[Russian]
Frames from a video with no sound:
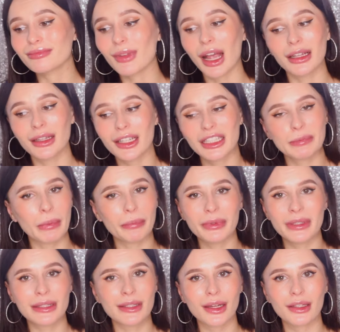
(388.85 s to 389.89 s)
Она типа
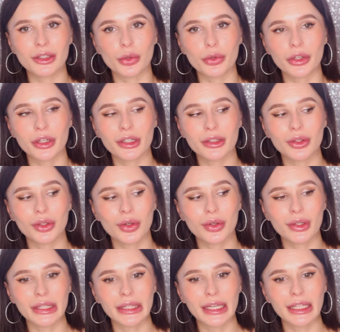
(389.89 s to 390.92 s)
бестселлер у них,
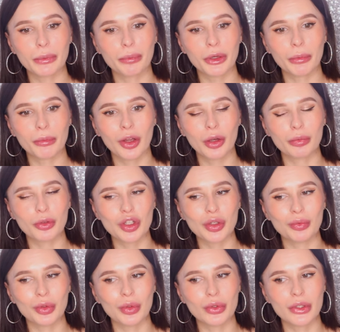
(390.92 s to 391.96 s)
но я не понимаю,
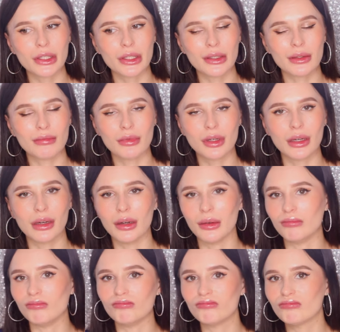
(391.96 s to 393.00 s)
почему люди
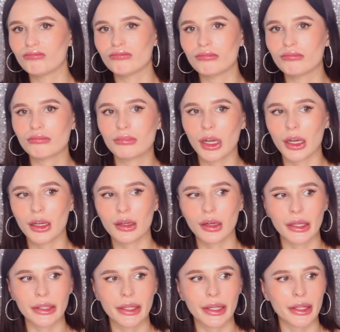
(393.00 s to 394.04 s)
эм, так
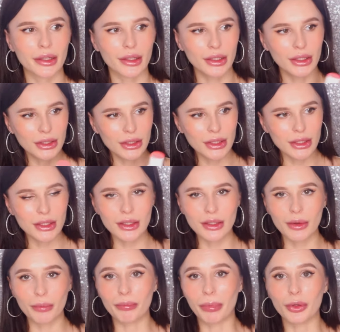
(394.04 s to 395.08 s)
о ней
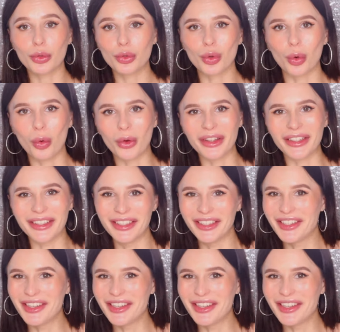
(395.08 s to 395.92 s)
поют оды.